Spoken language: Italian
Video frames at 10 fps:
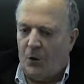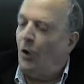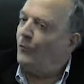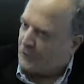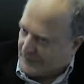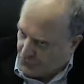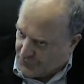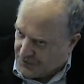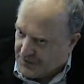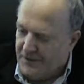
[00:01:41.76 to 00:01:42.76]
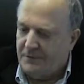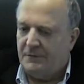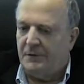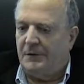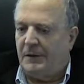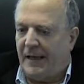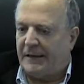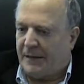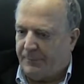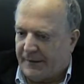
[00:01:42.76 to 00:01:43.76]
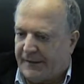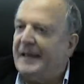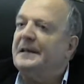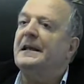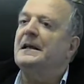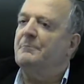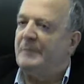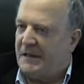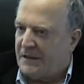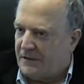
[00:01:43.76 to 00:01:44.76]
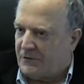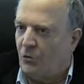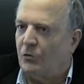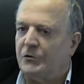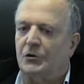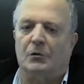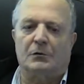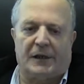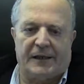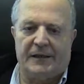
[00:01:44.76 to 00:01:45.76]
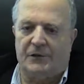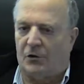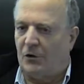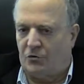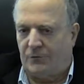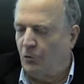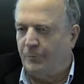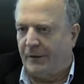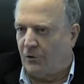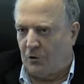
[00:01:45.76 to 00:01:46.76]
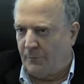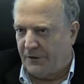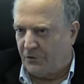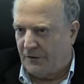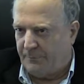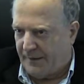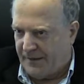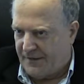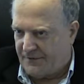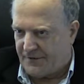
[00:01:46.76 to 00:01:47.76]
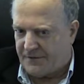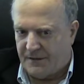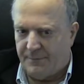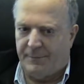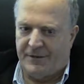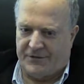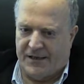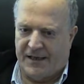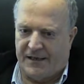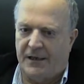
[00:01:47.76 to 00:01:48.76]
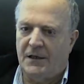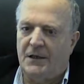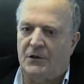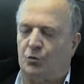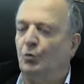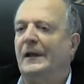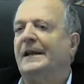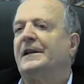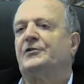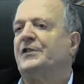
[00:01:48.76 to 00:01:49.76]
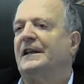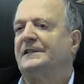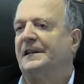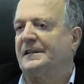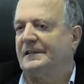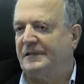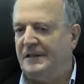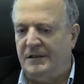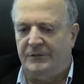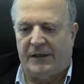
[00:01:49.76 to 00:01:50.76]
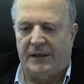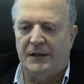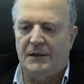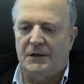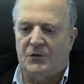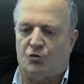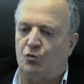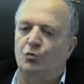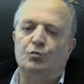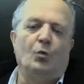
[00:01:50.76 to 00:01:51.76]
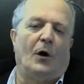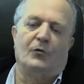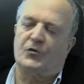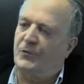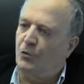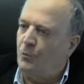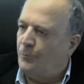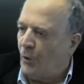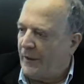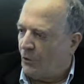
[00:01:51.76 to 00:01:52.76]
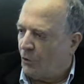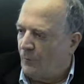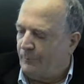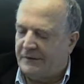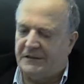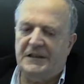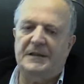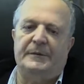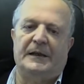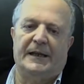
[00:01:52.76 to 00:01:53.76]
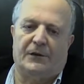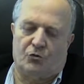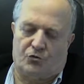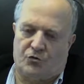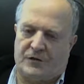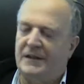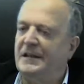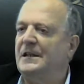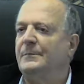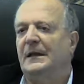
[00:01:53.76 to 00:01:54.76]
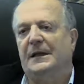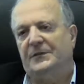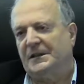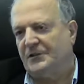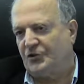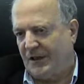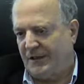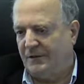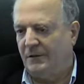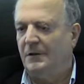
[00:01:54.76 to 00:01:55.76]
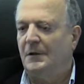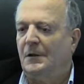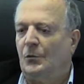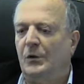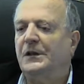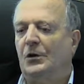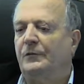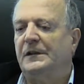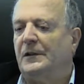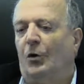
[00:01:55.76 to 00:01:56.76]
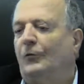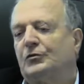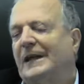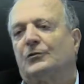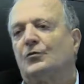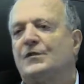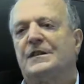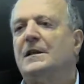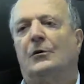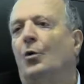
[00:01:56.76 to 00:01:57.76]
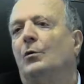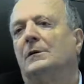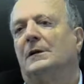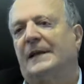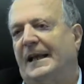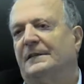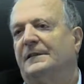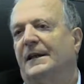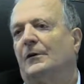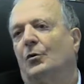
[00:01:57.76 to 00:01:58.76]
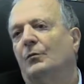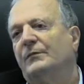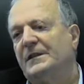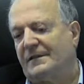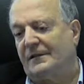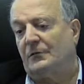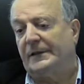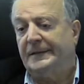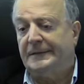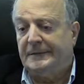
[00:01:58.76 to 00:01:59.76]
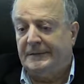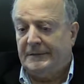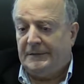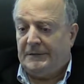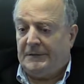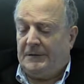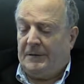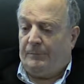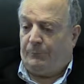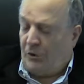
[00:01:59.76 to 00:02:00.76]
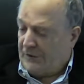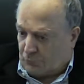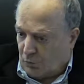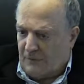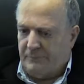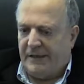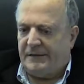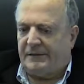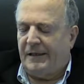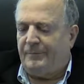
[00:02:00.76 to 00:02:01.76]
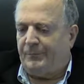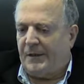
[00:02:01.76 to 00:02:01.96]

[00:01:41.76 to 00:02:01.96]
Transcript: Ho votato sì, anche perché nel merito io credo che lo sviluppo economico del paese si debba basare sulle energie alternative, su un nuovo sviluppo ecocompatibile, ecosostenibile e via dicendo. Quindi ho, ho votato sì con grande convinzione. Poi naturalmente